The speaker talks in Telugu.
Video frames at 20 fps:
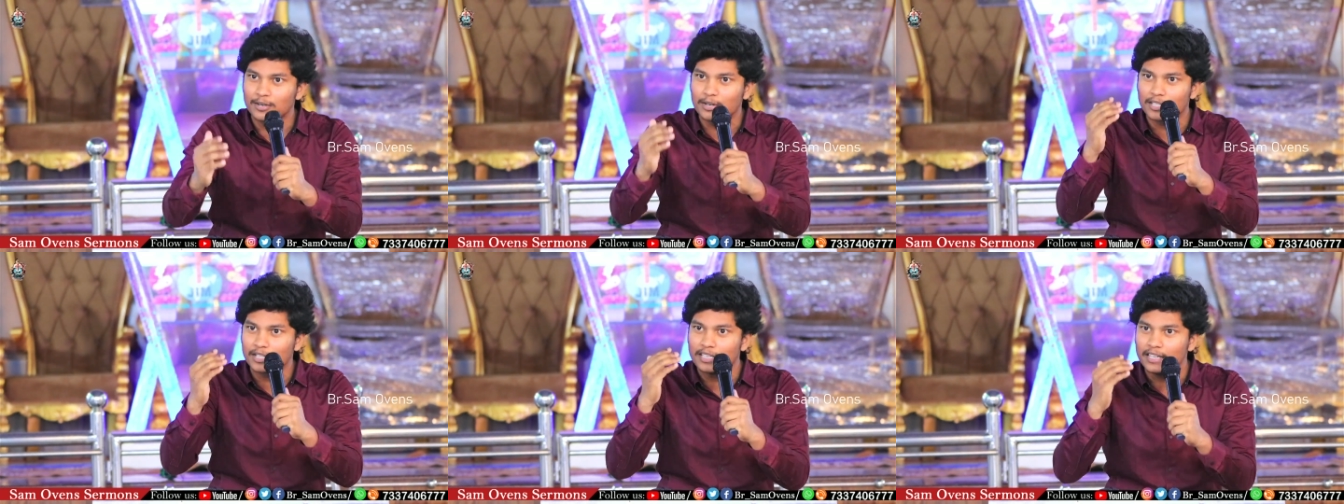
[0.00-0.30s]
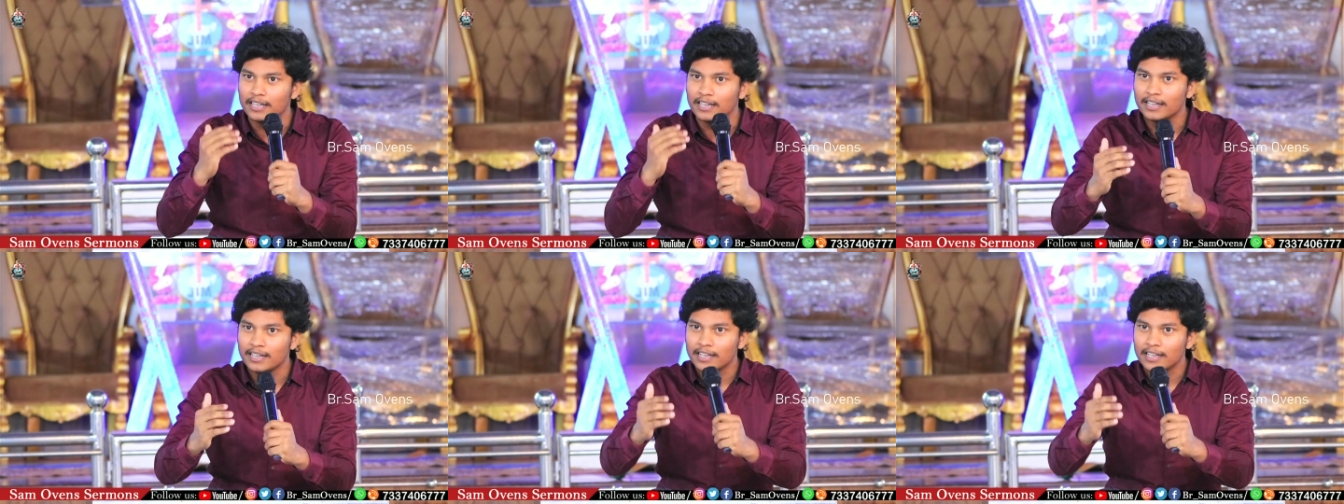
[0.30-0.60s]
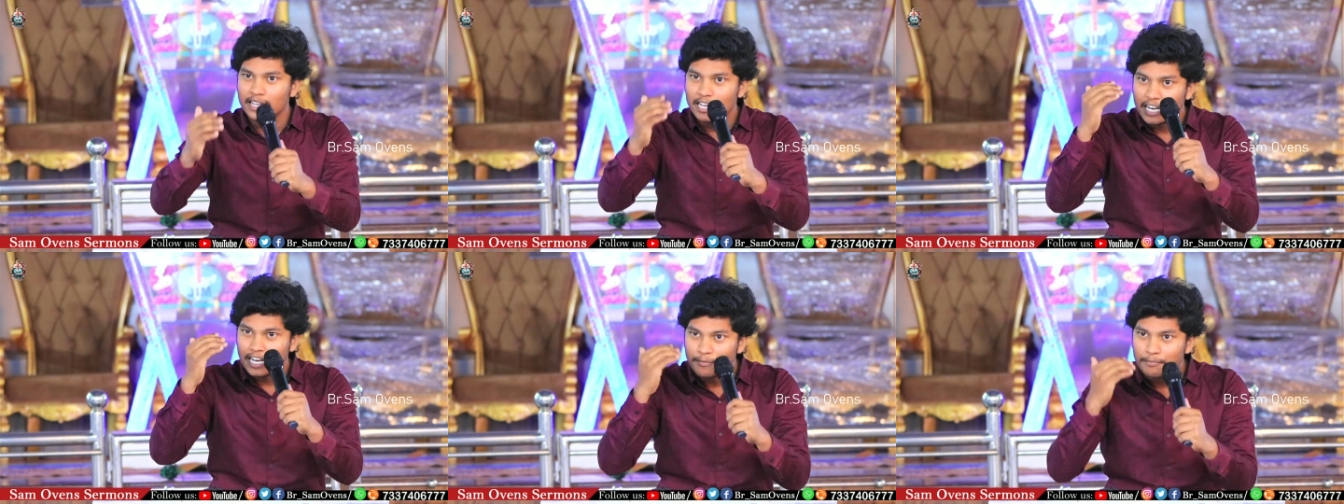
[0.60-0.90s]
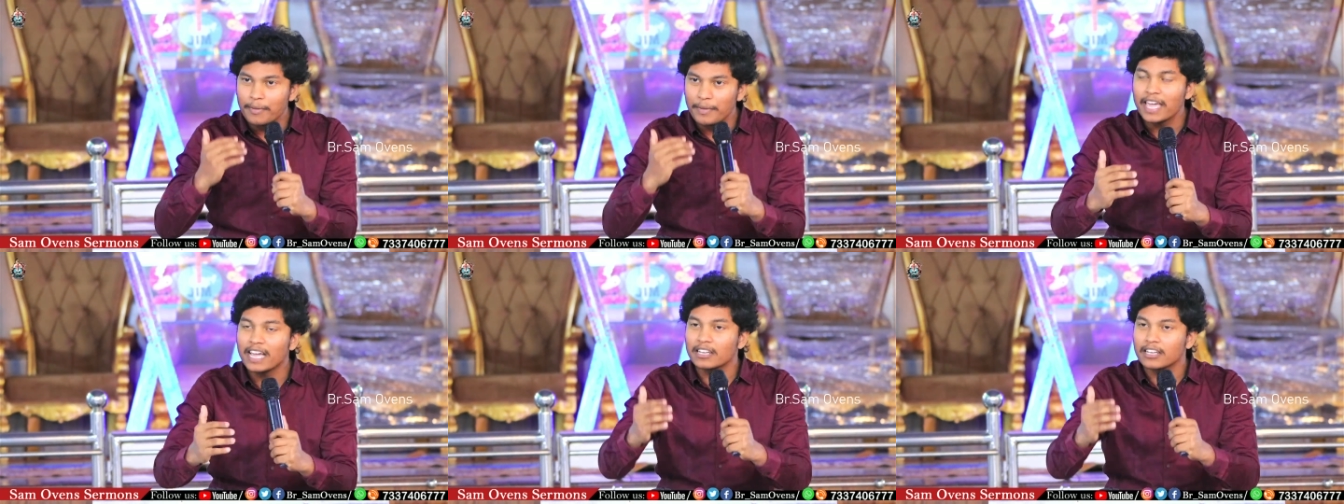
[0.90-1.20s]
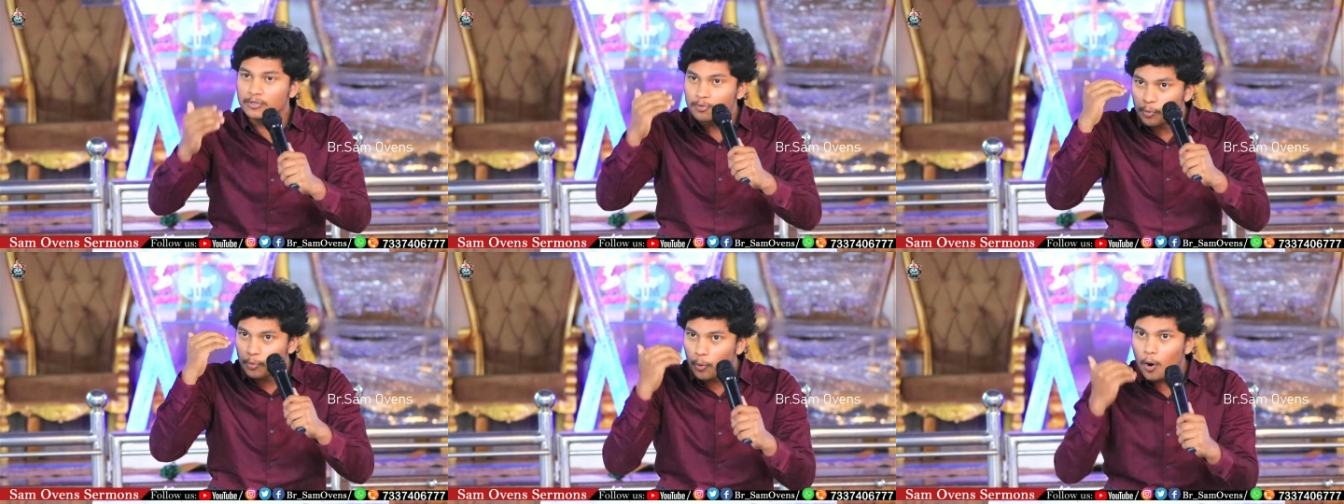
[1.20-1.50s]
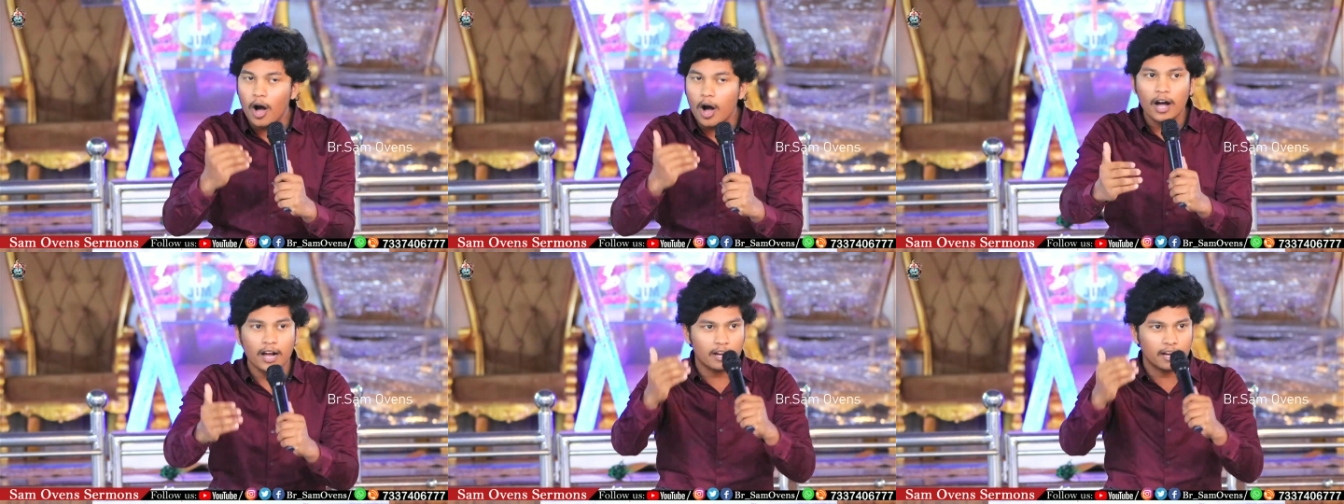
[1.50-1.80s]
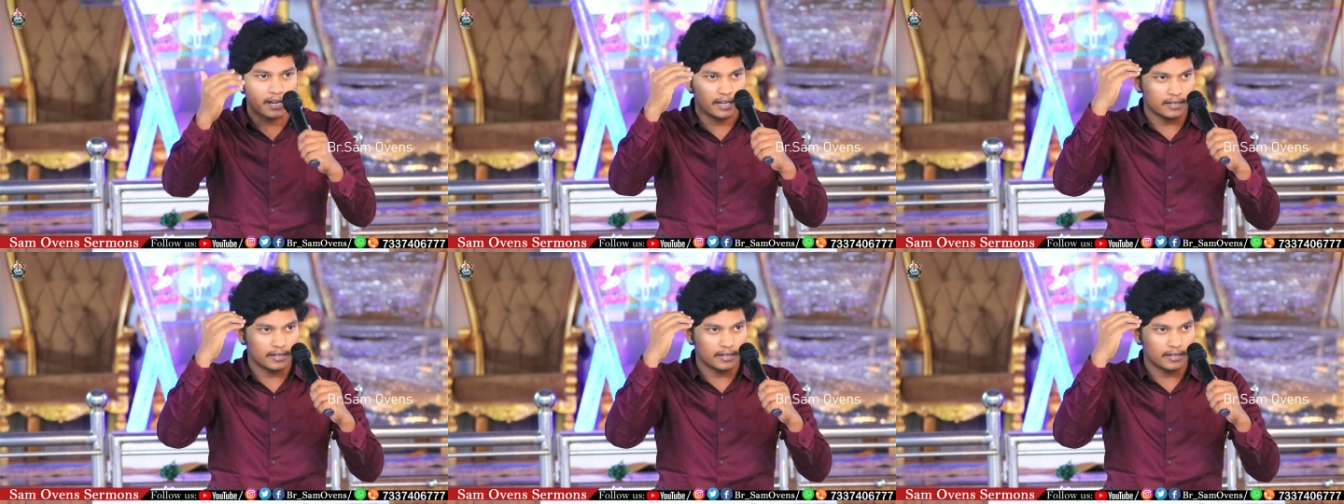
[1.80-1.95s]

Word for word: ఉంటది ఇట్ మేక్ అస్ వాక్